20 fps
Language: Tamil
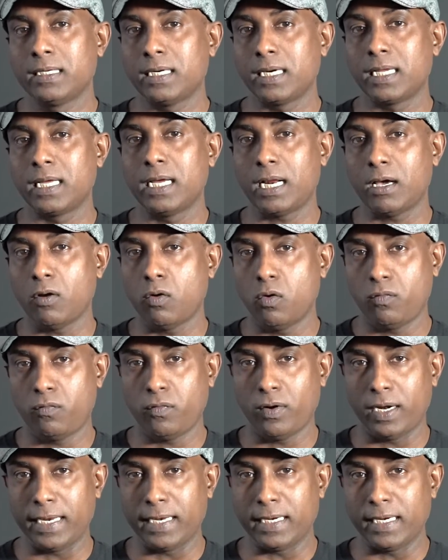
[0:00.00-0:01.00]
ட்ரிகரை
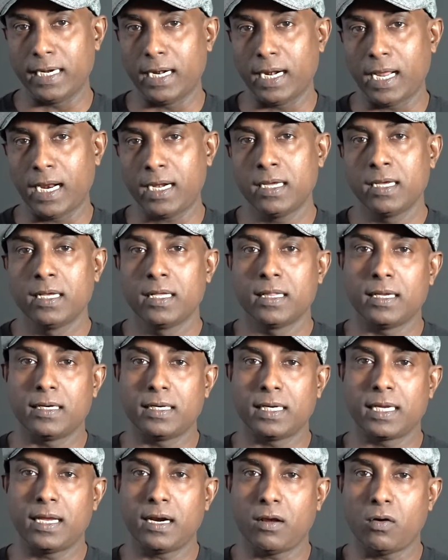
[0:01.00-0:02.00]
ஆஃப் பண்ணிட்டேன் நான் இந்த
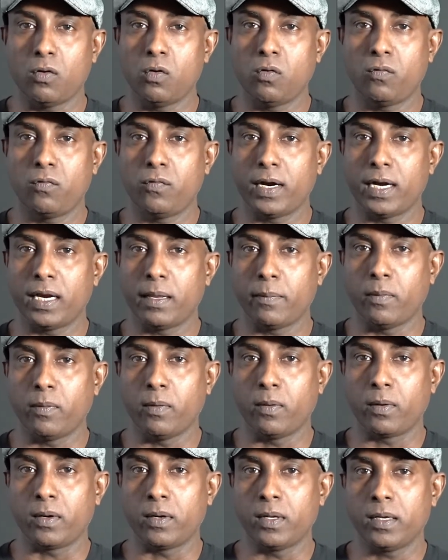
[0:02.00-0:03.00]
ட்ரிகரை ஆஃப் பண்ணி
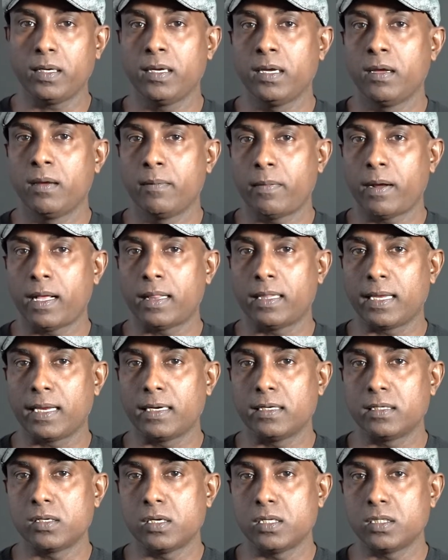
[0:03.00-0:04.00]
போட்டு
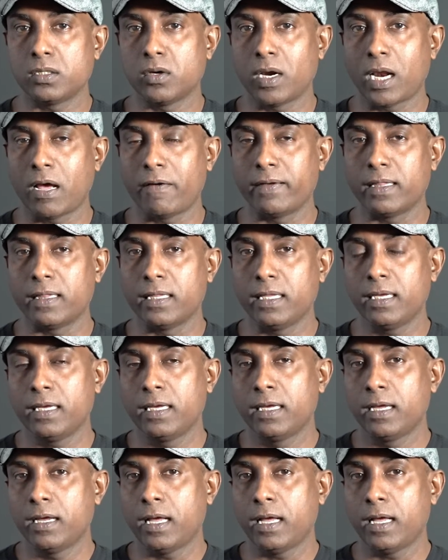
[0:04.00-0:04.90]
பார்த்தீங்கன்னு சொல்லி சொன்னால் வந்து